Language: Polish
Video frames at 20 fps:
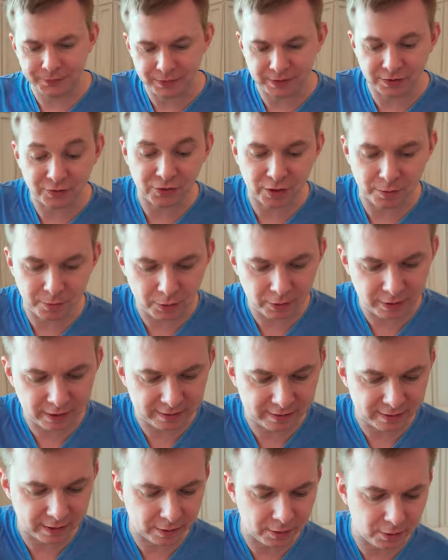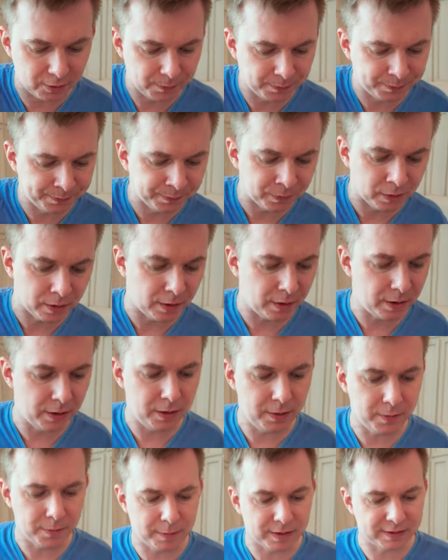Zaczniemy od jasnego
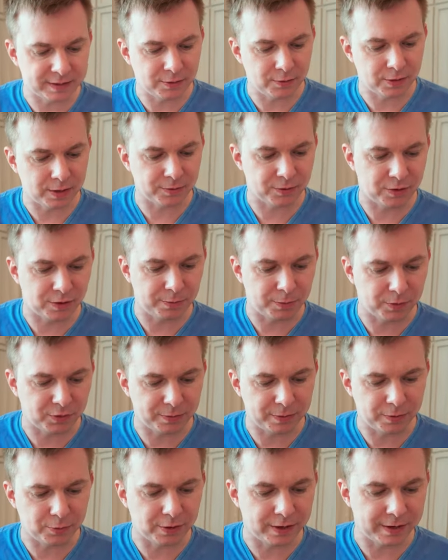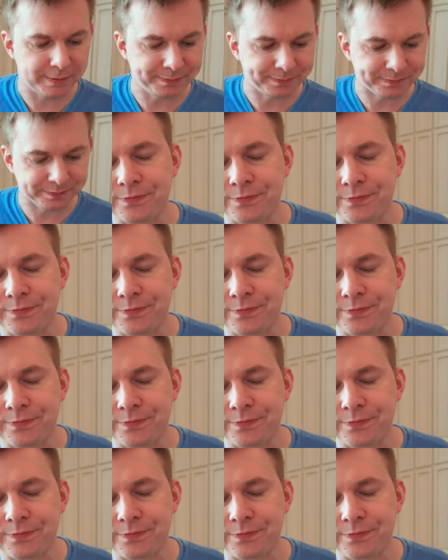i masełkiem sobie posmaruję.